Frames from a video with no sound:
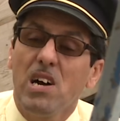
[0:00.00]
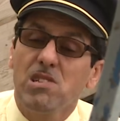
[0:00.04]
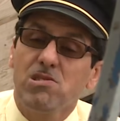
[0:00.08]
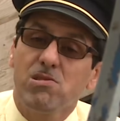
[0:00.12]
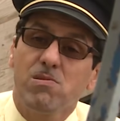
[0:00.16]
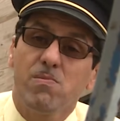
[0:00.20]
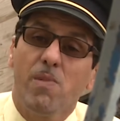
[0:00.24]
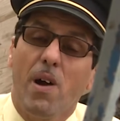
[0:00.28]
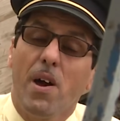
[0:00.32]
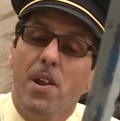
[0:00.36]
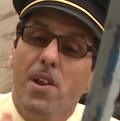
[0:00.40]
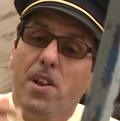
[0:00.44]

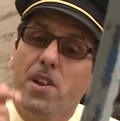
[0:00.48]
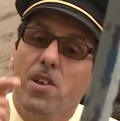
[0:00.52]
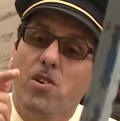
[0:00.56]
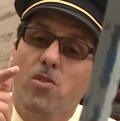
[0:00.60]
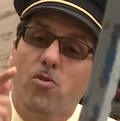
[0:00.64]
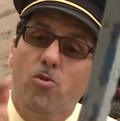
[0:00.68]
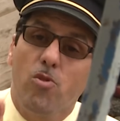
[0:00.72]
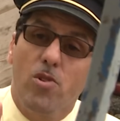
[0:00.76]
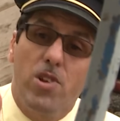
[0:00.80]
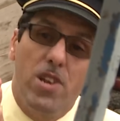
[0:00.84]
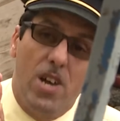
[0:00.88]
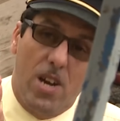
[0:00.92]
اسمع راني
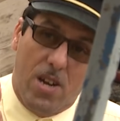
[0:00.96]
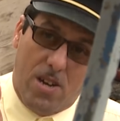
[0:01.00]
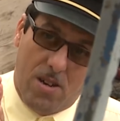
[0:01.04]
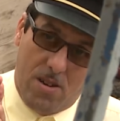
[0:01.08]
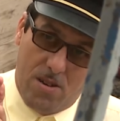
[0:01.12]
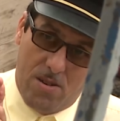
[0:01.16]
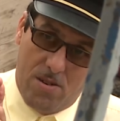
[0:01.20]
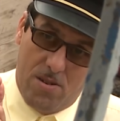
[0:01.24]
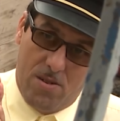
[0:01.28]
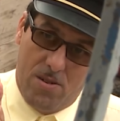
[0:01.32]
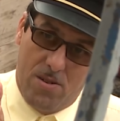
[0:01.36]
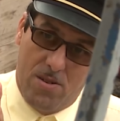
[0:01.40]
نقول لك
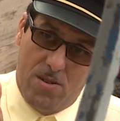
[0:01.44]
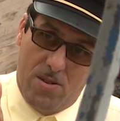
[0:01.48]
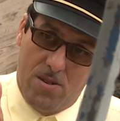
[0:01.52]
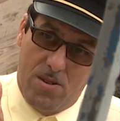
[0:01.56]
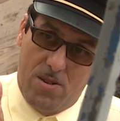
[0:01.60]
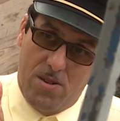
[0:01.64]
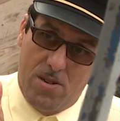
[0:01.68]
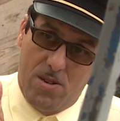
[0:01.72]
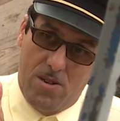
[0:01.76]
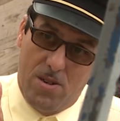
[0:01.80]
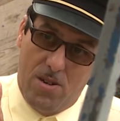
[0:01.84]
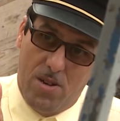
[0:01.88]

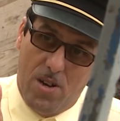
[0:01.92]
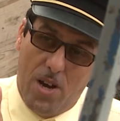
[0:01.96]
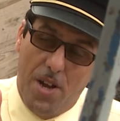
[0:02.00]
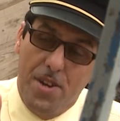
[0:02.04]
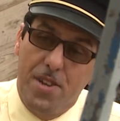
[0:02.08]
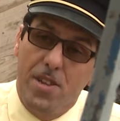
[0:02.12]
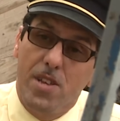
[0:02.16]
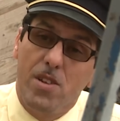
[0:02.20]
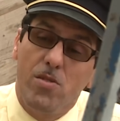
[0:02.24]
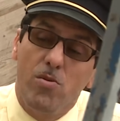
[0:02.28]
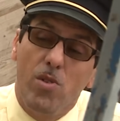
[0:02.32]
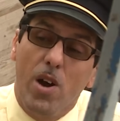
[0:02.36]

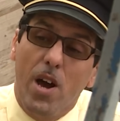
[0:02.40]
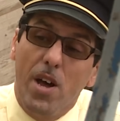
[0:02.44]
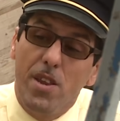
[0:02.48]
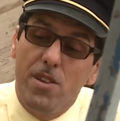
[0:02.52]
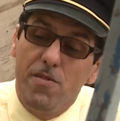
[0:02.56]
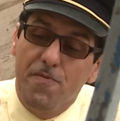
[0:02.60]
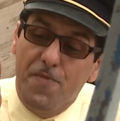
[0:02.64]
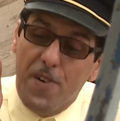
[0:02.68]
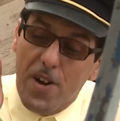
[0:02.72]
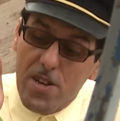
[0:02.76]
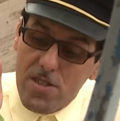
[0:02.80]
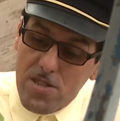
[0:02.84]
راني
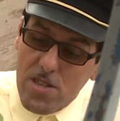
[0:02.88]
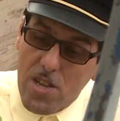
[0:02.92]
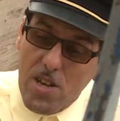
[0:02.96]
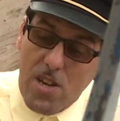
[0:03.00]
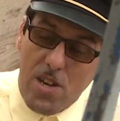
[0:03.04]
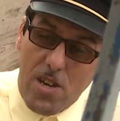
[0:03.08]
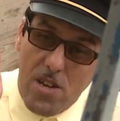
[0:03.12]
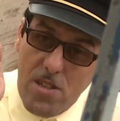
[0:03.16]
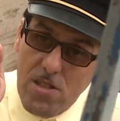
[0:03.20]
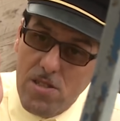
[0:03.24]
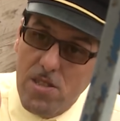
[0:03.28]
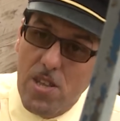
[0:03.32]

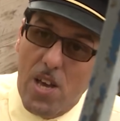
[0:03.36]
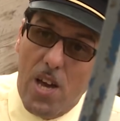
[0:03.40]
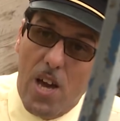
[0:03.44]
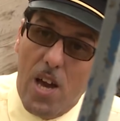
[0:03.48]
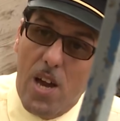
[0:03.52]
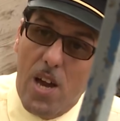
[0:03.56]
نفرتيك انت